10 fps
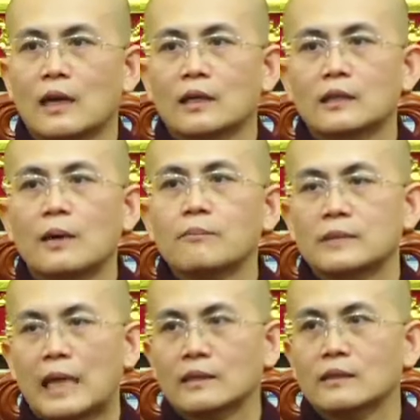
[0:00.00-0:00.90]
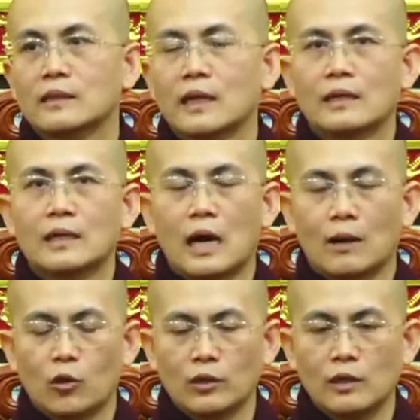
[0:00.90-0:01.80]
cái tâm tánh hay là
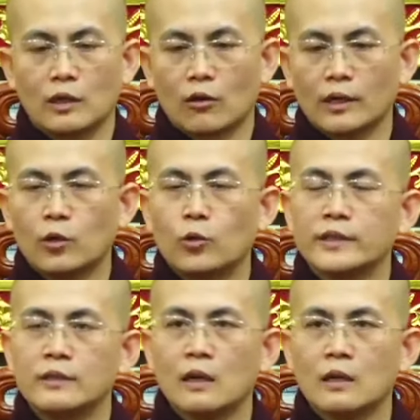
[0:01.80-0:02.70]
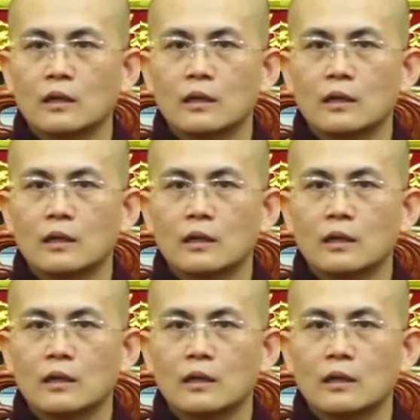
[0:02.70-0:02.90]
mỗi người có cái khuynh hướng